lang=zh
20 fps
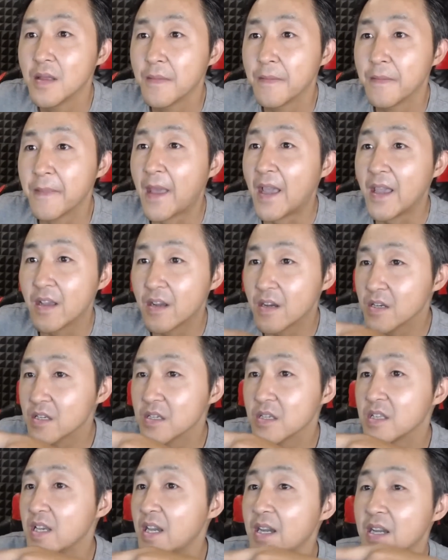哪一个
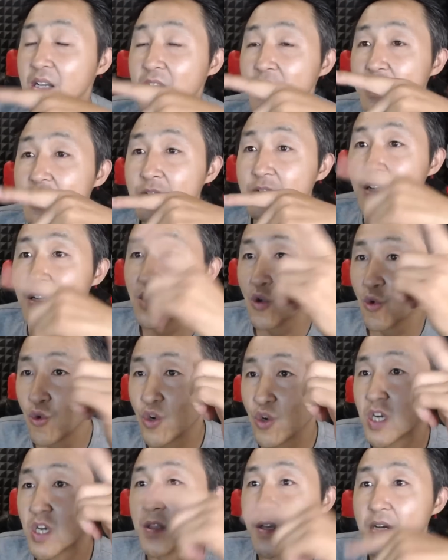事件是吧，都
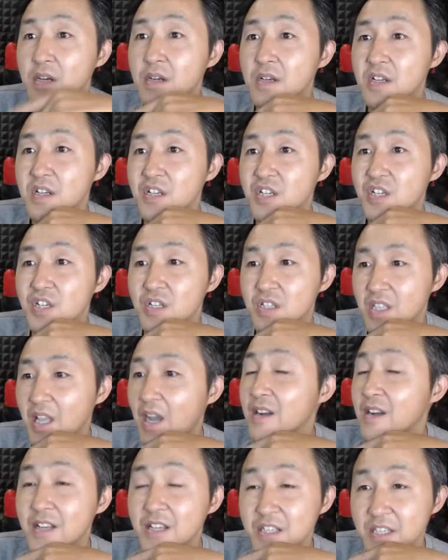有可能是
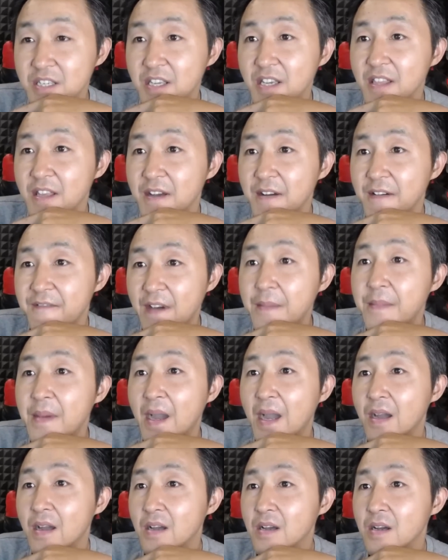唐山事件的翻
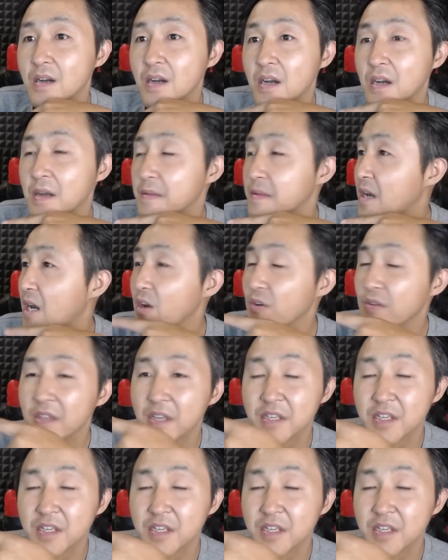版啊，还有那